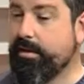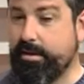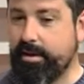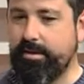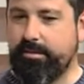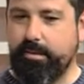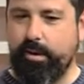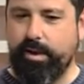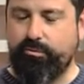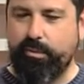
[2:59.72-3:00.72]
Sí,
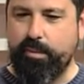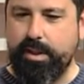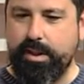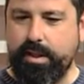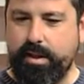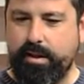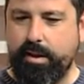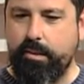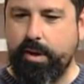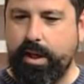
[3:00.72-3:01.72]
no, casualmente
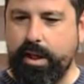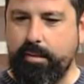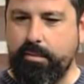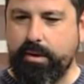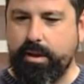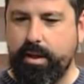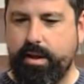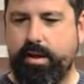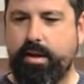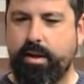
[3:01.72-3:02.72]
se vino aquí
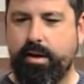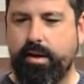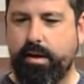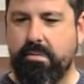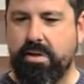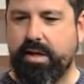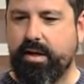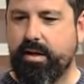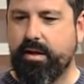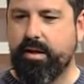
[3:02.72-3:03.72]
porque la verdad
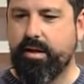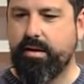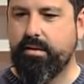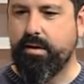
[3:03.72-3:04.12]
es que